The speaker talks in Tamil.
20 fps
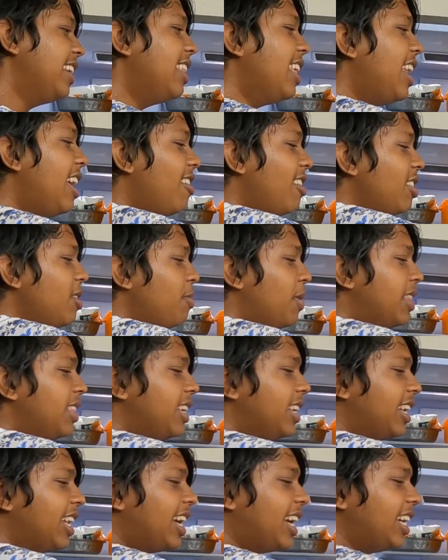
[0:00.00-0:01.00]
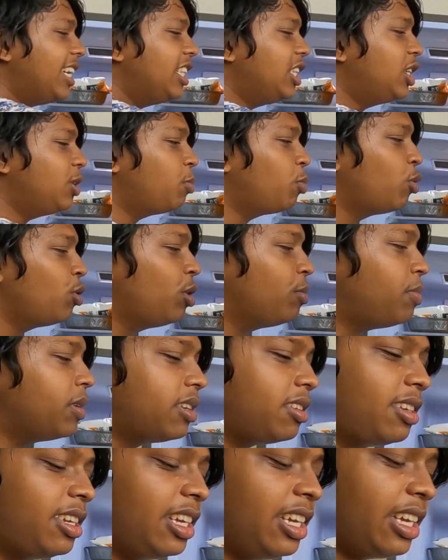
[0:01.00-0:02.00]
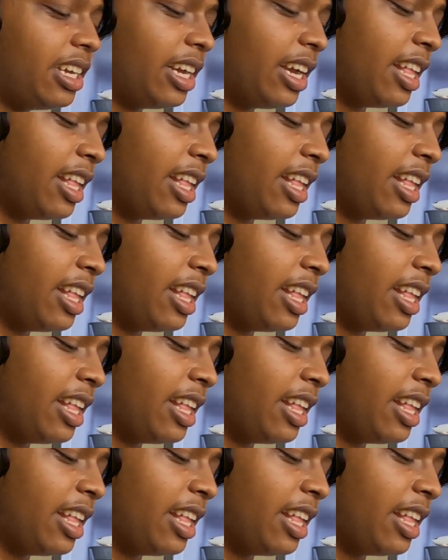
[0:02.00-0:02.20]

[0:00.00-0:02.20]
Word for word: இதெல்லாம் வந்து பார்த்தீங்கன்னா இஞ்சி பூண்டு பேஸ்ட்டு